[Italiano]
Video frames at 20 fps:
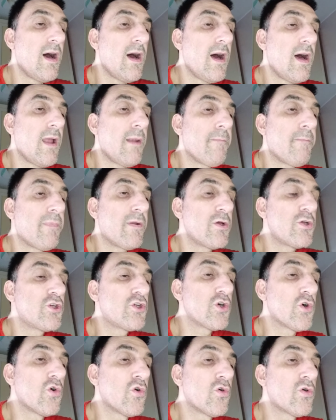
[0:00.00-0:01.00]
al
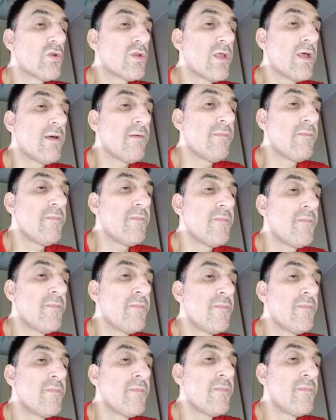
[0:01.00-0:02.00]
preciote
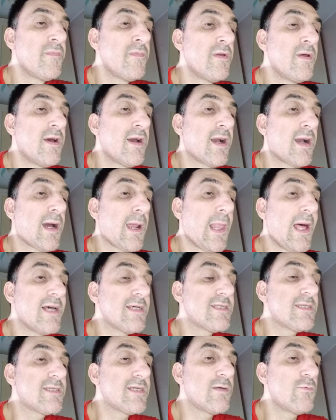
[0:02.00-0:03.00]

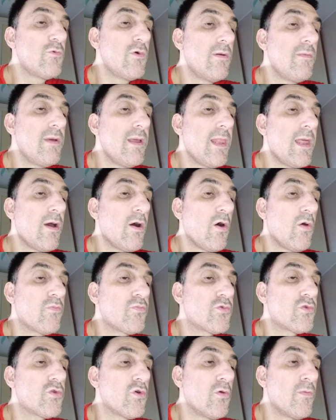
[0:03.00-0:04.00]
classe
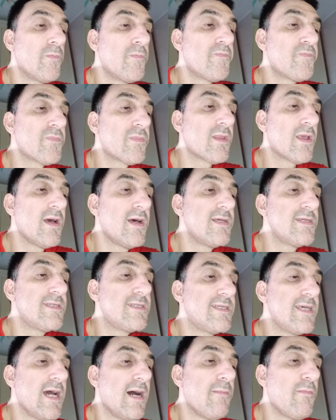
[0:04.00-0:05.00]
2008.
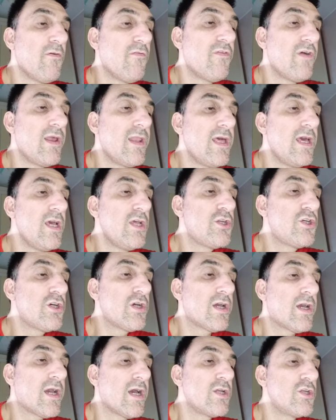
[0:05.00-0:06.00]
Siamo
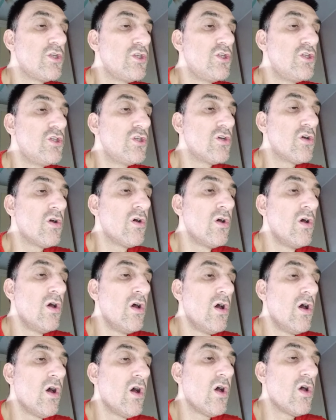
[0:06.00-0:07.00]
felici che
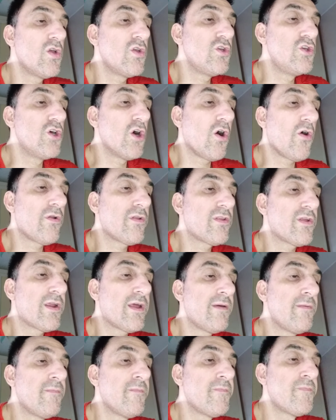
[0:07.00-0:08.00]

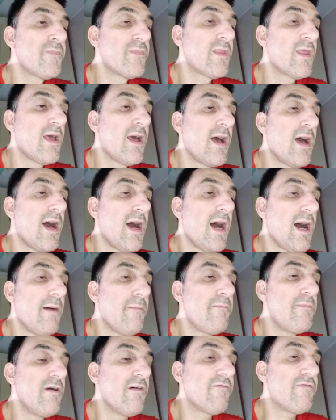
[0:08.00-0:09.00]
Jondri
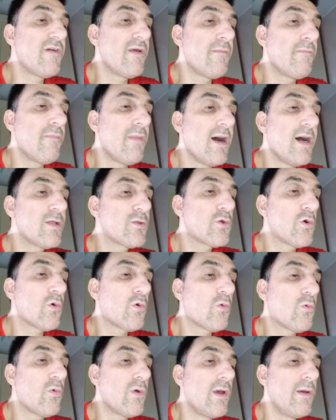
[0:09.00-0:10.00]
abbia
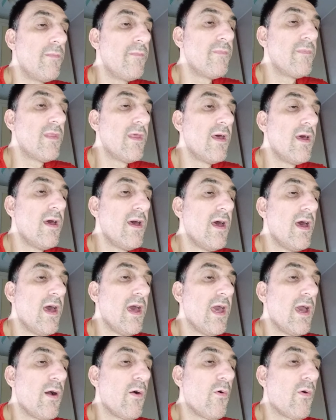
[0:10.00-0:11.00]
firmato qui.
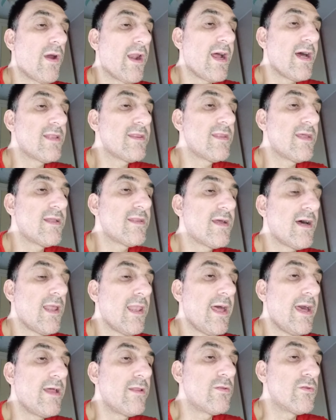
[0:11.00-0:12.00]
È un grande
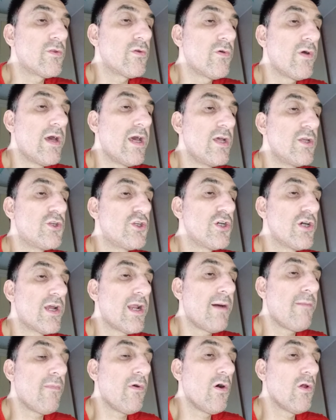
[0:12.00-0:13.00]
talento e
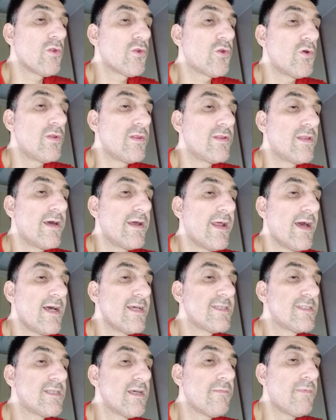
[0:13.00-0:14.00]
c'era molto
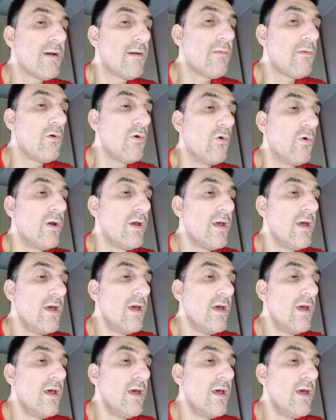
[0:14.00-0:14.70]
interesse per lui.